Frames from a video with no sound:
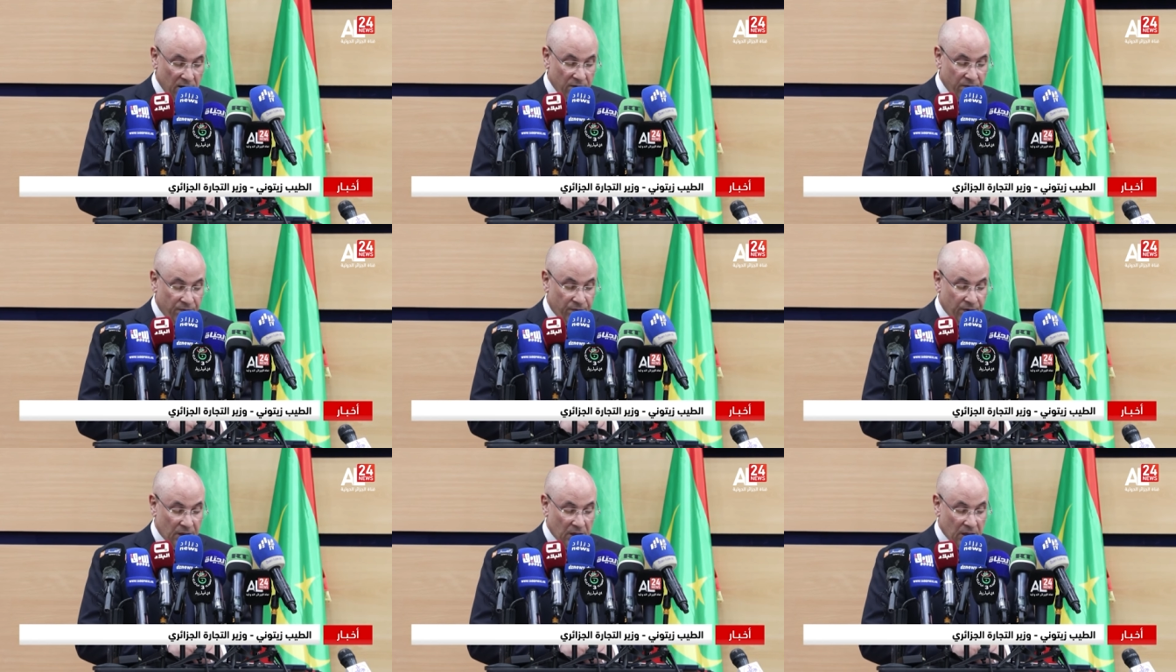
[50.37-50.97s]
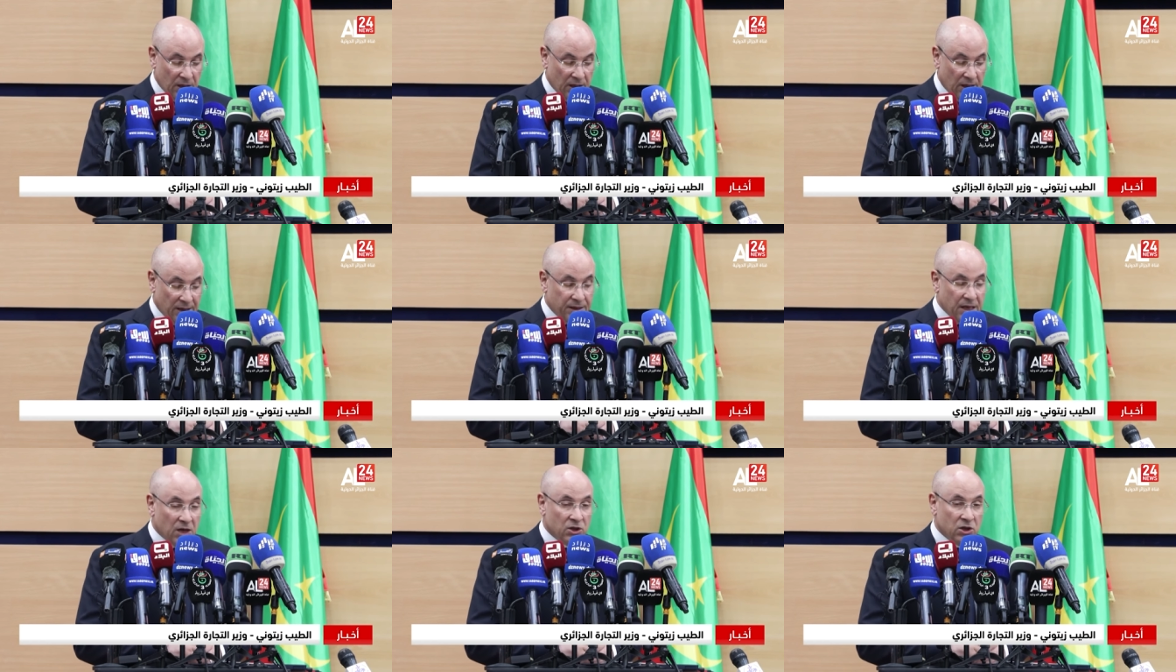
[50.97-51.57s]
في
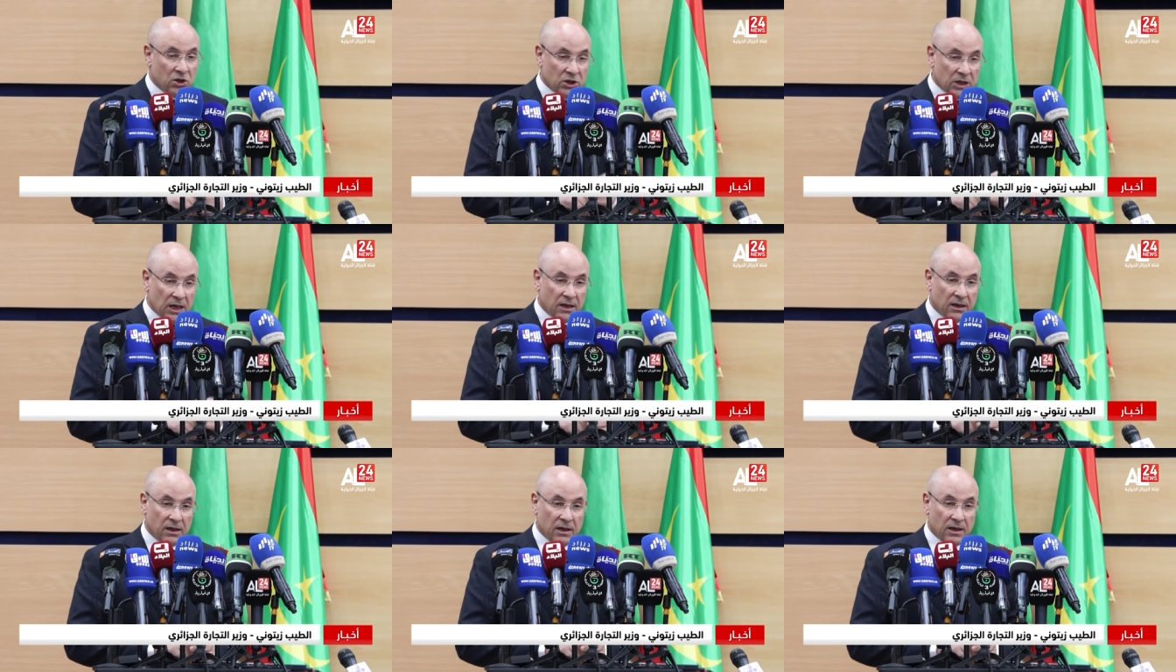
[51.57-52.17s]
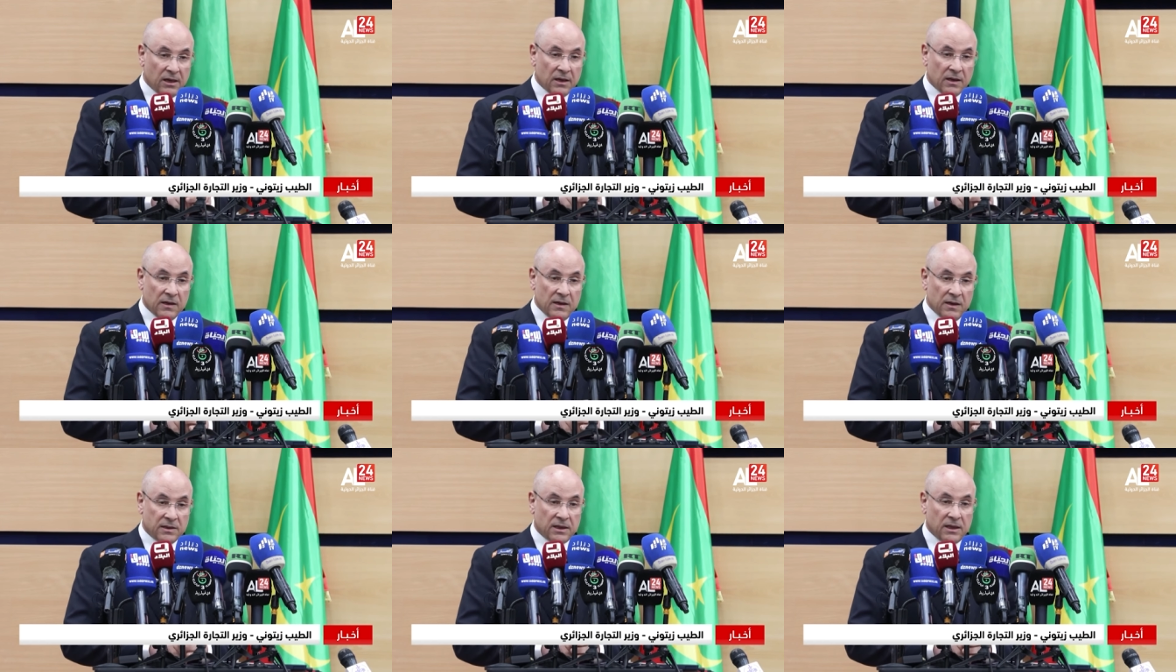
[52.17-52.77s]
11 شهر
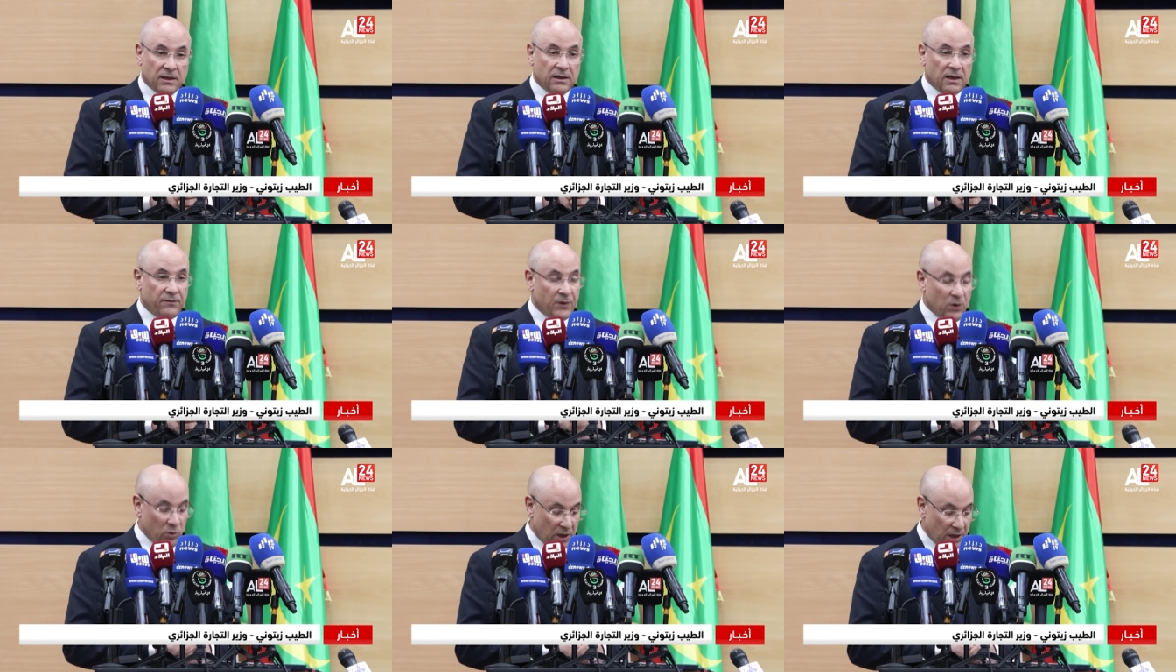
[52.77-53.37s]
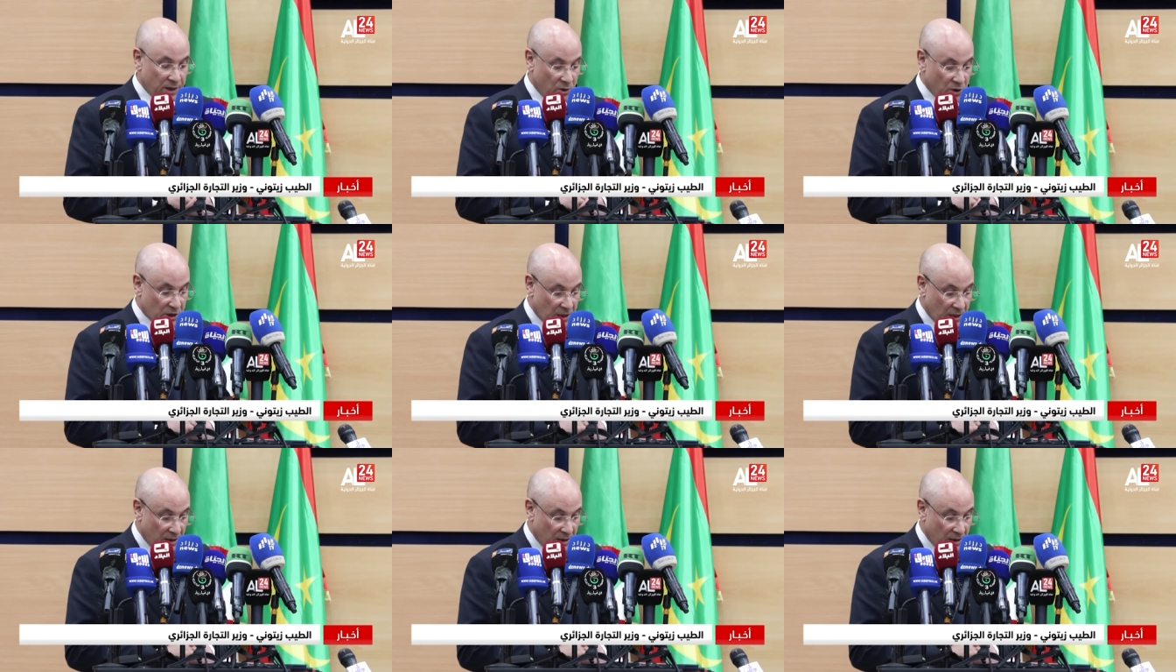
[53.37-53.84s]
لسنة 2023